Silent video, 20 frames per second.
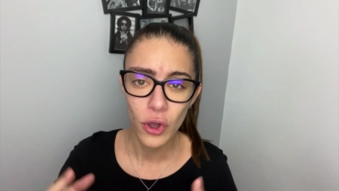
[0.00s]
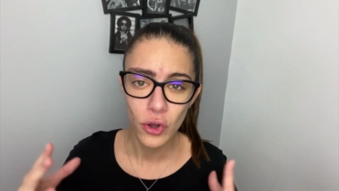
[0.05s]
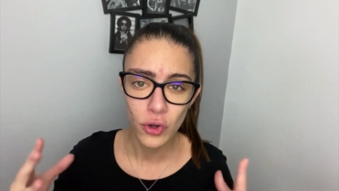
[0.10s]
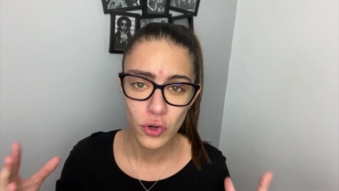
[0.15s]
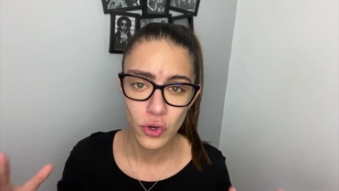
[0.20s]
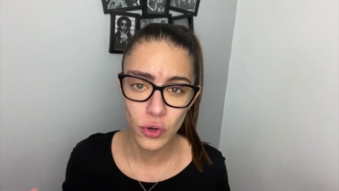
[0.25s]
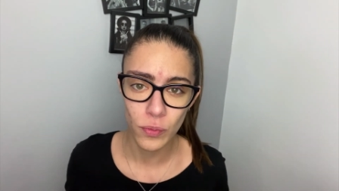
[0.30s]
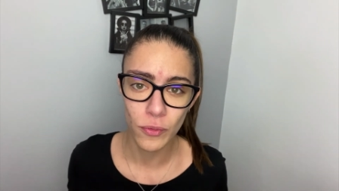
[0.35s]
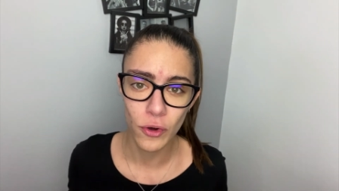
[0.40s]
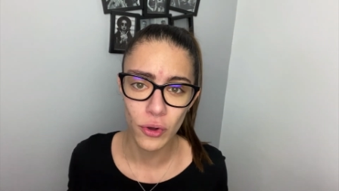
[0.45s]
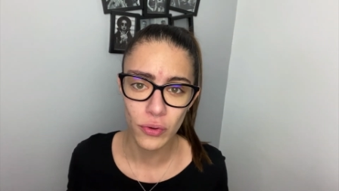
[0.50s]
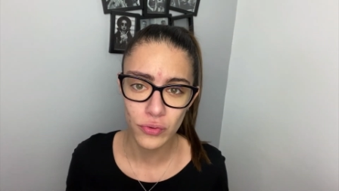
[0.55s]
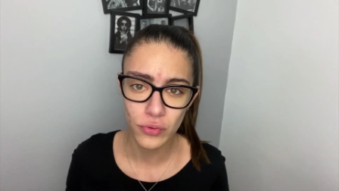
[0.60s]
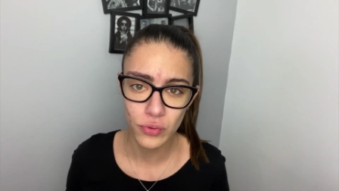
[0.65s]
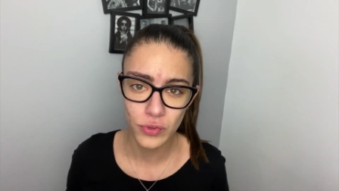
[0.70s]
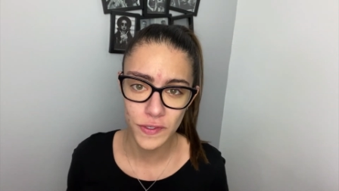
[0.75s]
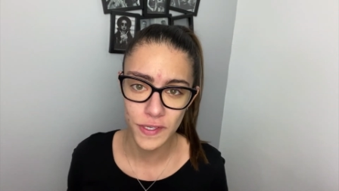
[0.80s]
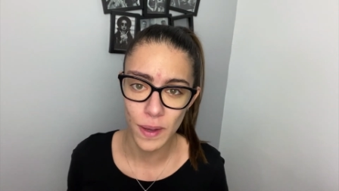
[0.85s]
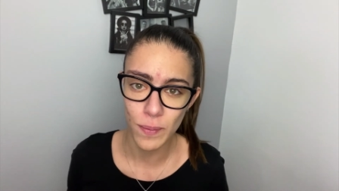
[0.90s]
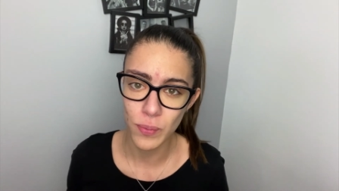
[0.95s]
Comment
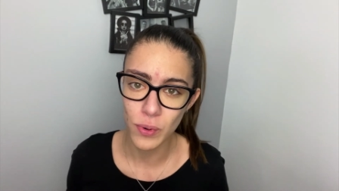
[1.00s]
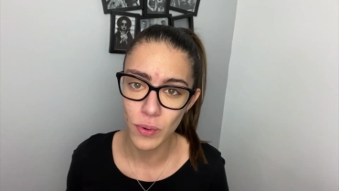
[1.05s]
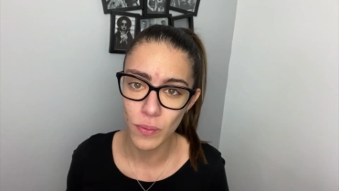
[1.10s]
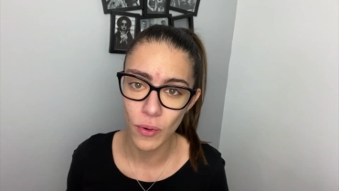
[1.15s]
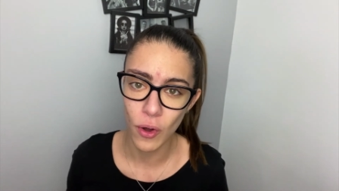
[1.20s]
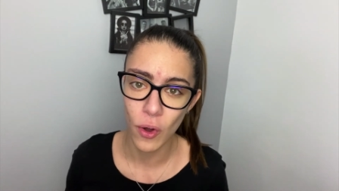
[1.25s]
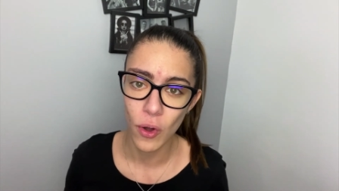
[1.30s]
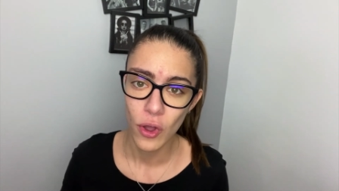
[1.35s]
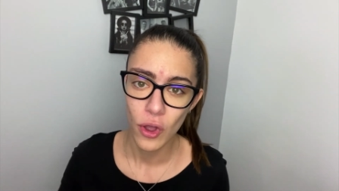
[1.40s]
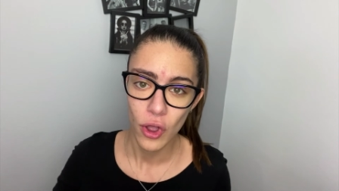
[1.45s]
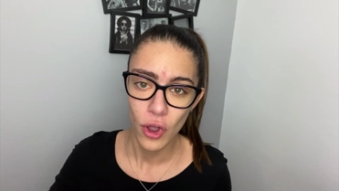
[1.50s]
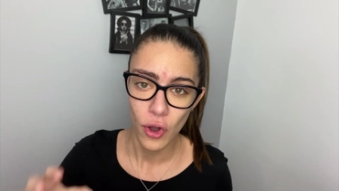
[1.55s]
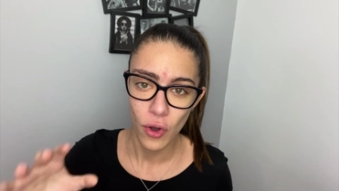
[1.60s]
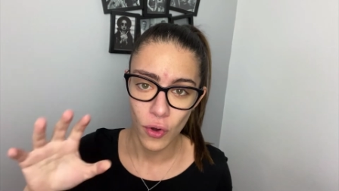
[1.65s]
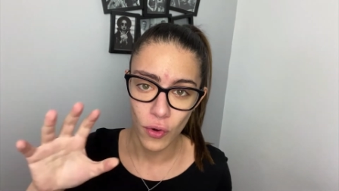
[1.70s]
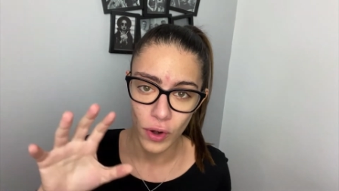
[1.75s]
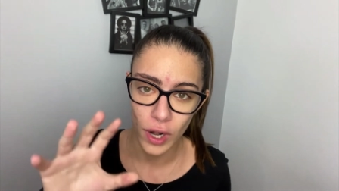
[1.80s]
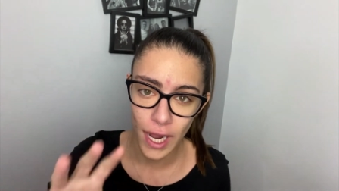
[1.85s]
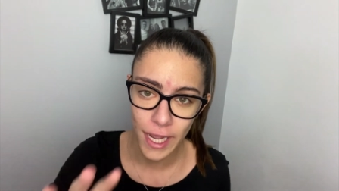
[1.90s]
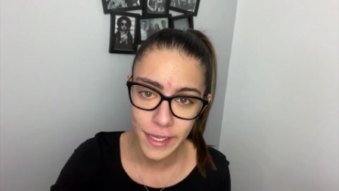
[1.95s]
Tout simplement
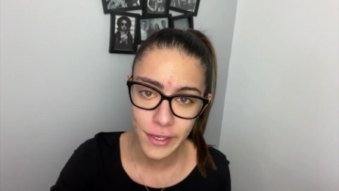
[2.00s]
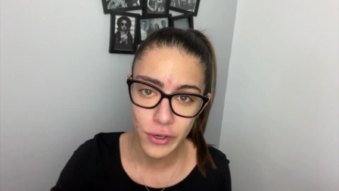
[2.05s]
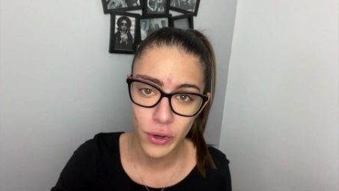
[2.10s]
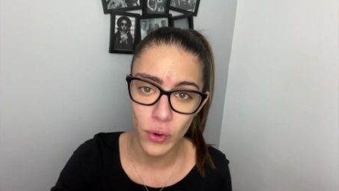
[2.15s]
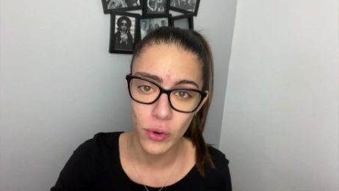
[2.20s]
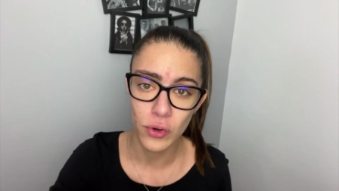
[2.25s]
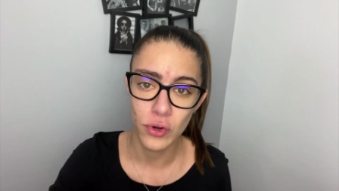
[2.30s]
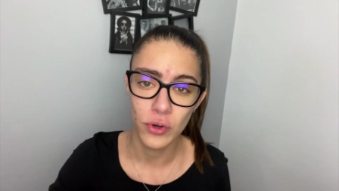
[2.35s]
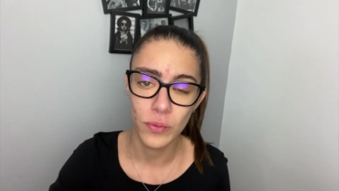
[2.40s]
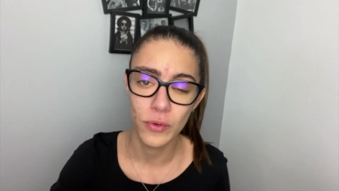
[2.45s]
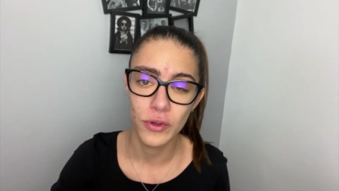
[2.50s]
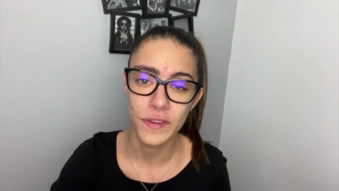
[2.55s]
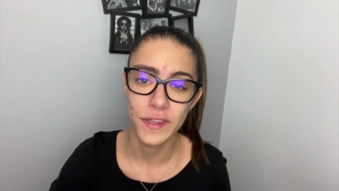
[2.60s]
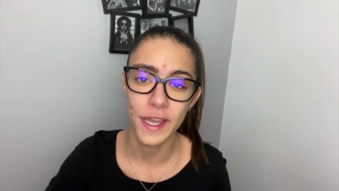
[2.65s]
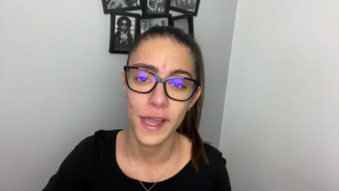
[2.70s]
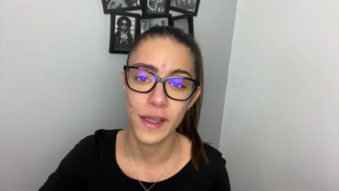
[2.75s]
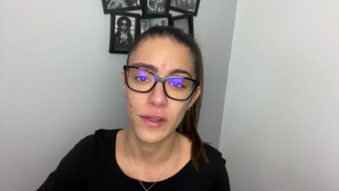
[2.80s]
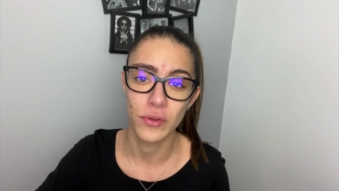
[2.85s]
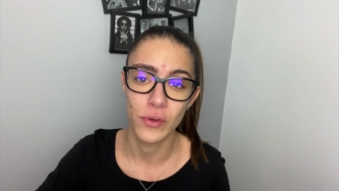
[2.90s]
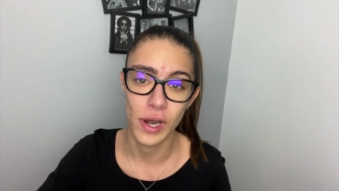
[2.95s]
en likant le
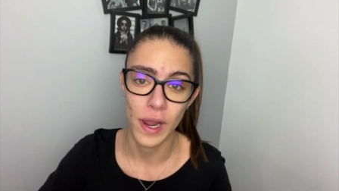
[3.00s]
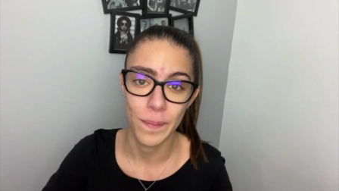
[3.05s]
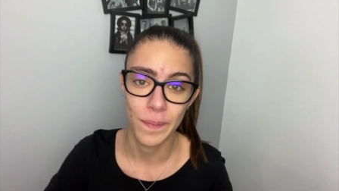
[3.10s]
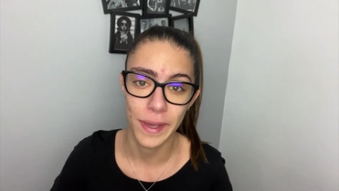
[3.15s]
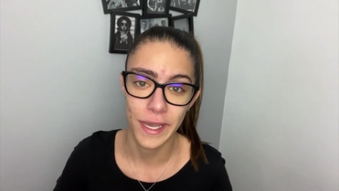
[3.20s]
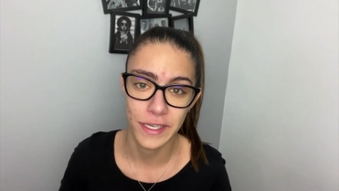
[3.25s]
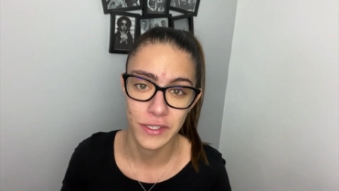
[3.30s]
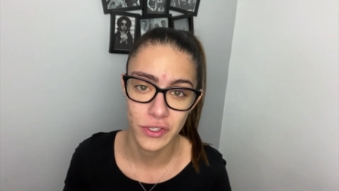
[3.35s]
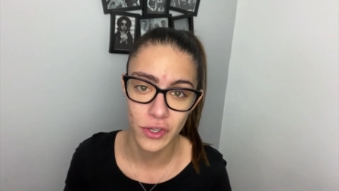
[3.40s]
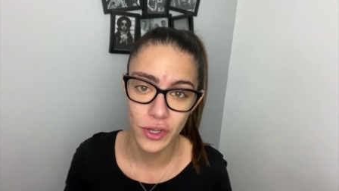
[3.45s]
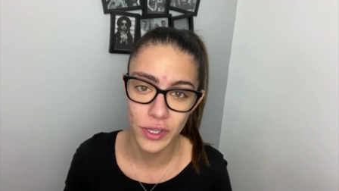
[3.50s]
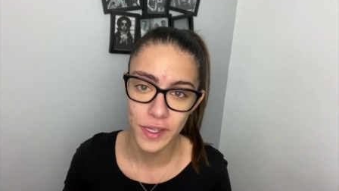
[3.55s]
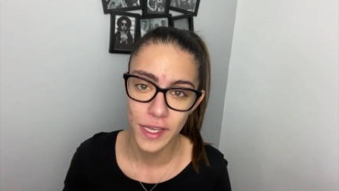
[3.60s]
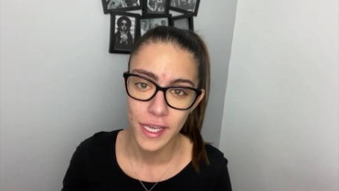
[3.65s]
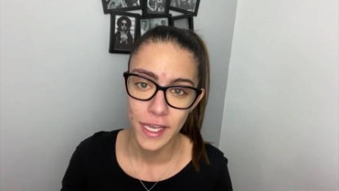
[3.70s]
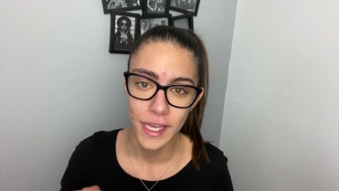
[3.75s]
commentaire de la personne